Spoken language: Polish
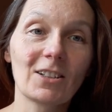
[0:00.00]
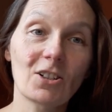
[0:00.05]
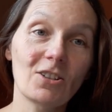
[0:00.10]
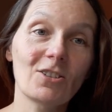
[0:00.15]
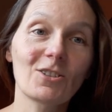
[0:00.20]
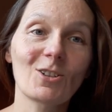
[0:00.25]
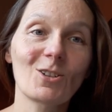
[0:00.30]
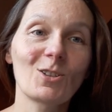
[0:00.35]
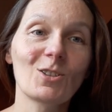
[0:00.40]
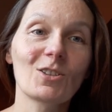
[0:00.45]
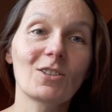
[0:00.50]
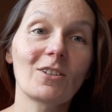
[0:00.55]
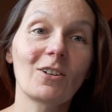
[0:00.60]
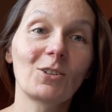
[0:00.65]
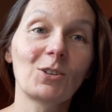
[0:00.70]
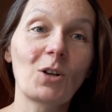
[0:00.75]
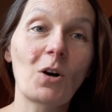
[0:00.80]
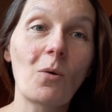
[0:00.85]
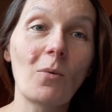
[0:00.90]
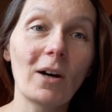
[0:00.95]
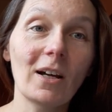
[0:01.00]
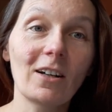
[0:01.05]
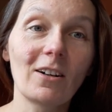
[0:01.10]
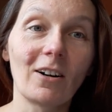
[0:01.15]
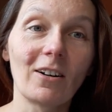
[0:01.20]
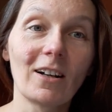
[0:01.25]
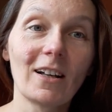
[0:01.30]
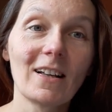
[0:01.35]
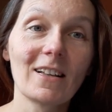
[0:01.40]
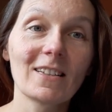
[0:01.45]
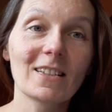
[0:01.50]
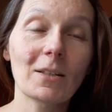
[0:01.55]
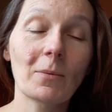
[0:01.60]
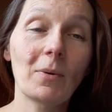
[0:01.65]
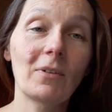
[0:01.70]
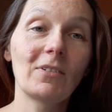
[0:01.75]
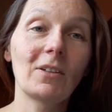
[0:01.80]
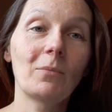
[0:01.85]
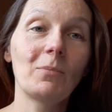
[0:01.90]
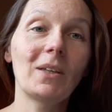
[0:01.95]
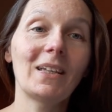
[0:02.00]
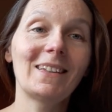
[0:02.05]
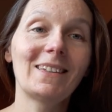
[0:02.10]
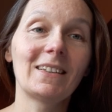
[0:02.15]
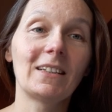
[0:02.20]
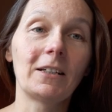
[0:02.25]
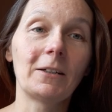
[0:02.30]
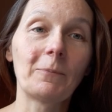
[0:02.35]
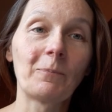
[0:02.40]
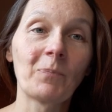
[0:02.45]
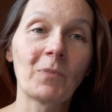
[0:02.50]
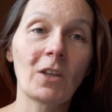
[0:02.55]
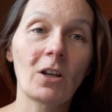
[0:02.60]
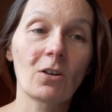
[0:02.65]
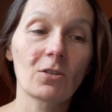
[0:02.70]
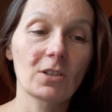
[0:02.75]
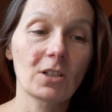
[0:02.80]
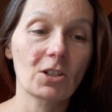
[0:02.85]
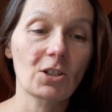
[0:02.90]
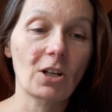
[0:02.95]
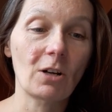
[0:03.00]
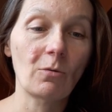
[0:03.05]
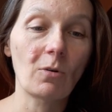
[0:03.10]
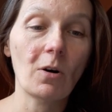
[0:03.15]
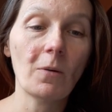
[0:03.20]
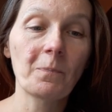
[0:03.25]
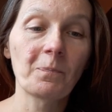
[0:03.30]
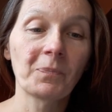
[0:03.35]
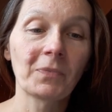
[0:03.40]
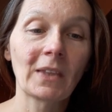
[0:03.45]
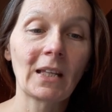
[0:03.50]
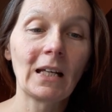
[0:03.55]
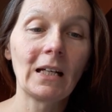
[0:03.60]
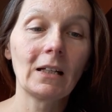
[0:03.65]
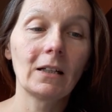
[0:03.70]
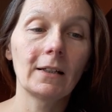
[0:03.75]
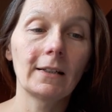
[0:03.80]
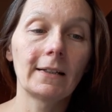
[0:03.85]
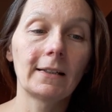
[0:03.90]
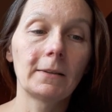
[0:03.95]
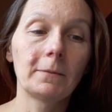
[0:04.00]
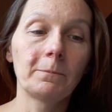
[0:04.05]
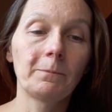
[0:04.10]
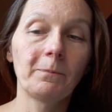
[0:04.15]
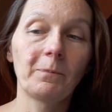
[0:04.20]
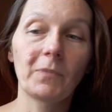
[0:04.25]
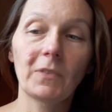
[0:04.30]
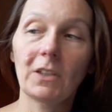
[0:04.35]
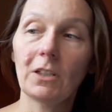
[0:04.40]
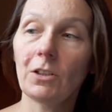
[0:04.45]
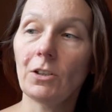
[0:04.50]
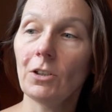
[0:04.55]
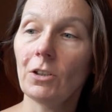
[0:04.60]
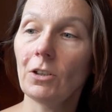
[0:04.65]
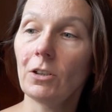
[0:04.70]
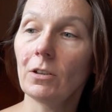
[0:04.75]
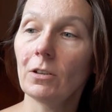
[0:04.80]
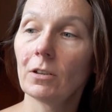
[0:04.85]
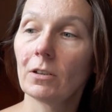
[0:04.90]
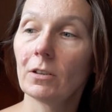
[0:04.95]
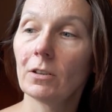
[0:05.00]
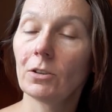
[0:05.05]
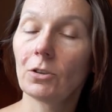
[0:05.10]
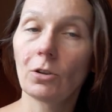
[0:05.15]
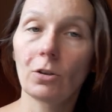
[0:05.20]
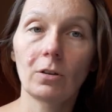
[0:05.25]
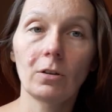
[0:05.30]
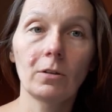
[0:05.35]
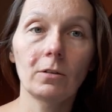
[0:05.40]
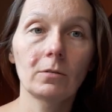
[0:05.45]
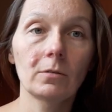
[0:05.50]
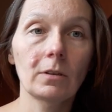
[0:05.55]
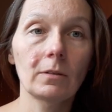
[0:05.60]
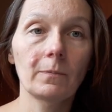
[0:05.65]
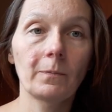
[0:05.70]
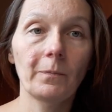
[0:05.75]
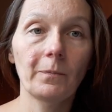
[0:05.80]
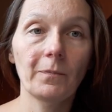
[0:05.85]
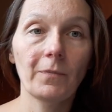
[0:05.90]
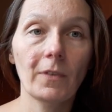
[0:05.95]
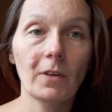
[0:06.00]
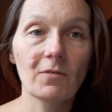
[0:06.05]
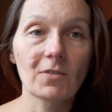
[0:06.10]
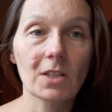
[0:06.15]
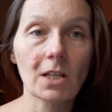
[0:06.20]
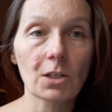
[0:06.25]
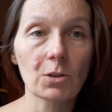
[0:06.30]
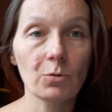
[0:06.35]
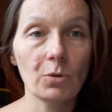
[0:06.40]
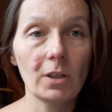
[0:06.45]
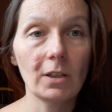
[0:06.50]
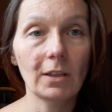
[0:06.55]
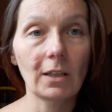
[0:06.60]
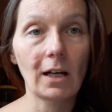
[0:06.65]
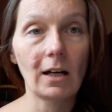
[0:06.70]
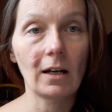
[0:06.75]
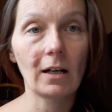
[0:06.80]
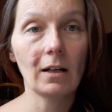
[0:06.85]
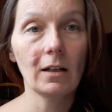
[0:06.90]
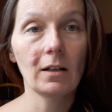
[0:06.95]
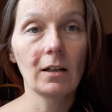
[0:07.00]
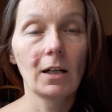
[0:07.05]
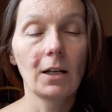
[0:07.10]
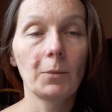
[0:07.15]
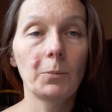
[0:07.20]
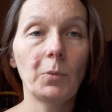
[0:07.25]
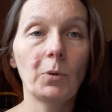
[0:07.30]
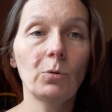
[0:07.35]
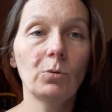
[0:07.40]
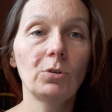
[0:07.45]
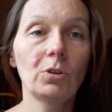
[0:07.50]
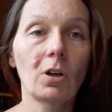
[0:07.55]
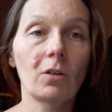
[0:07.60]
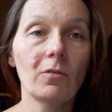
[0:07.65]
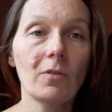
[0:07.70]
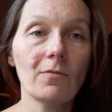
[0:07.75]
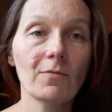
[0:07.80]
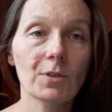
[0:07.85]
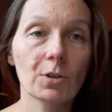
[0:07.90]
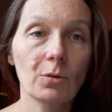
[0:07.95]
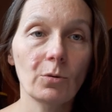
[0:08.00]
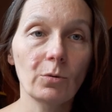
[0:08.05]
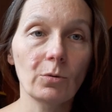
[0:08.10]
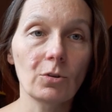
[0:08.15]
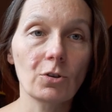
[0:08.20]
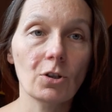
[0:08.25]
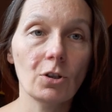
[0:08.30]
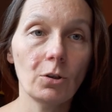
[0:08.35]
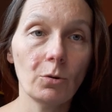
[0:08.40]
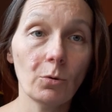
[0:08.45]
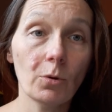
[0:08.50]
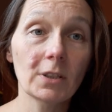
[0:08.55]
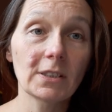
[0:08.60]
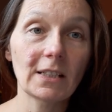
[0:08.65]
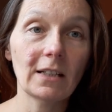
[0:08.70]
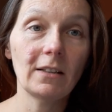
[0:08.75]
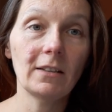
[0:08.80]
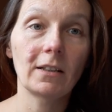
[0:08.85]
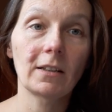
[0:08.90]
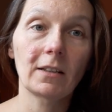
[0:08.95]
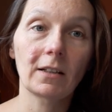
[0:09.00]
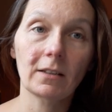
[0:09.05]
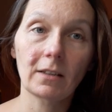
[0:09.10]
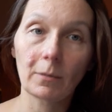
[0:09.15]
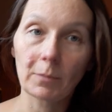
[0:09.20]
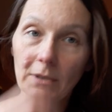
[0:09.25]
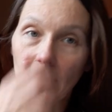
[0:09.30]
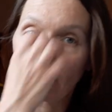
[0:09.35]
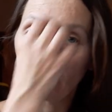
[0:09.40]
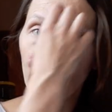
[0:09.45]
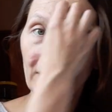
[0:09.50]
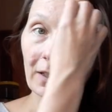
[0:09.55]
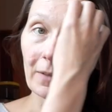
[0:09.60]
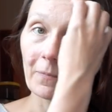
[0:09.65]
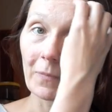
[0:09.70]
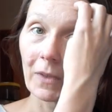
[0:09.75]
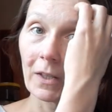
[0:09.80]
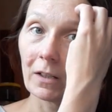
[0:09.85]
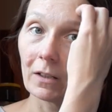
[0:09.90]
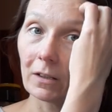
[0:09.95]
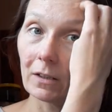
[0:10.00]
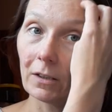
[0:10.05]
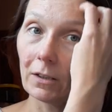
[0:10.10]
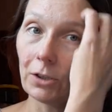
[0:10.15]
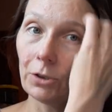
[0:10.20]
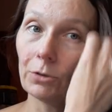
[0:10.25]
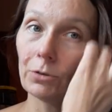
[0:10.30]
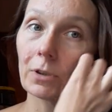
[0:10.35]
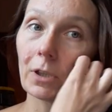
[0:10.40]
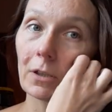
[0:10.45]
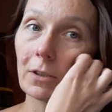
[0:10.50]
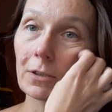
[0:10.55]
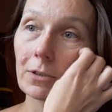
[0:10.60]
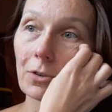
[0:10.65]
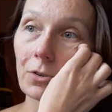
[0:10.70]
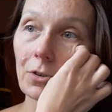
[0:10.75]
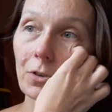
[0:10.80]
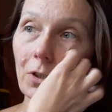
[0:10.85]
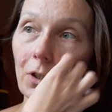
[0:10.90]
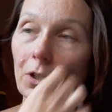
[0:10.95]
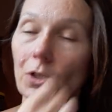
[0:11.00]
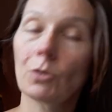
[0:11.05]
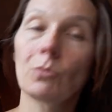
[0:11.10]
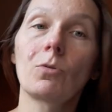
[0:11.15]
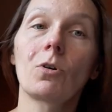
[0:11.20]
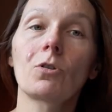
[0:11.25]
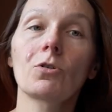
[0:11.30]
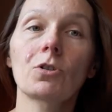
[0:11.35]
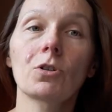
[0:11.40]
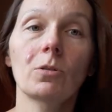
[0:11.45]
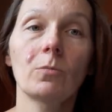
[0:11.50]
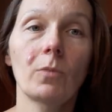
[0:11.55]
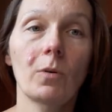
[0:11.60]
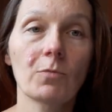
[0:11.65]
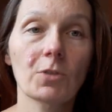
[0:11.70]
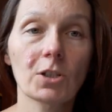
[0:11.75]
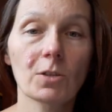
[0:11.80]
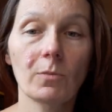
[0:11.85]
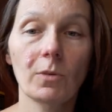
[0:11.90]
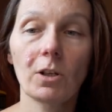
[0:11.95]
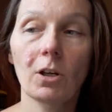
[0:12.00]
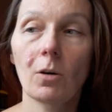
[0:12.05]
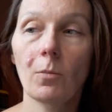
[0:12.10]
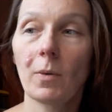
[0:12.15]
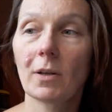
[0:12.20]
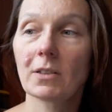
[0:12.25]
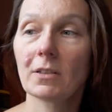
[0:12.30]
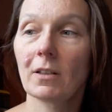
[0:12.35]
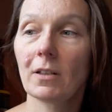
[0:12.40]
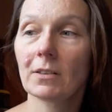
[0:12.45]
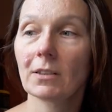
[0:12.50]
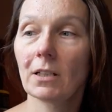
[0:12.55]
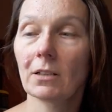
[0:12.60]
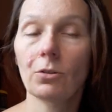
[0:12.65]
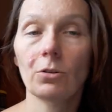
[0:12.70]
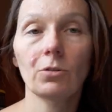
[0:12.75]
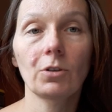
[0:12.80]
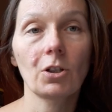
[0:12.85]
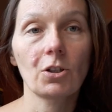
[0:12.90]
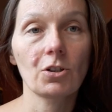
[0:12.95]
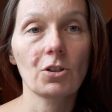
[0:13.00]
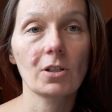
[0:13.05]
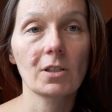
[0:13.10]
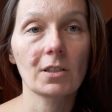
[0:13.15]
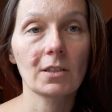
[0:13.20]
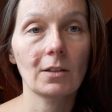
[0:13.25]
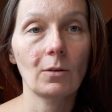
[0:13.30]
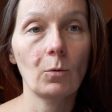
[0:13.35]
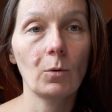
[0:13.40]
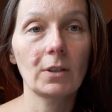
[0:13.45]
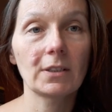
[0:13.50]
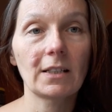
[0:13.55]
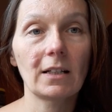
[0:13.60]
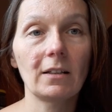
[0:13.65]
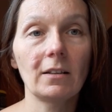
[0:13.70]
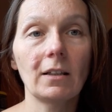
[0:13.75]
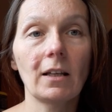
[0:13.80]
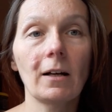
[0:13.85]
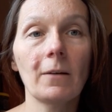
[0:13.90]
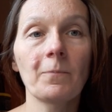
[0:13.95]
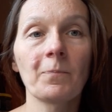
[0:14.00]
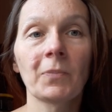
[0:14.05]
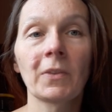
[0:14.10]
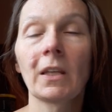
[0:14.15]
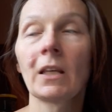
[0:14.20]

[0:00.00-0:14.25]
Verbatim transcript: czyli coś z od gołego, zapewne biedny oznaczało. I e, to wskazuje na południowy wschód, czyli Ukrainę tak naprawdę. E, I tutaj te rodziny się łączą, bo przez mojego partnera to też jest Ukraina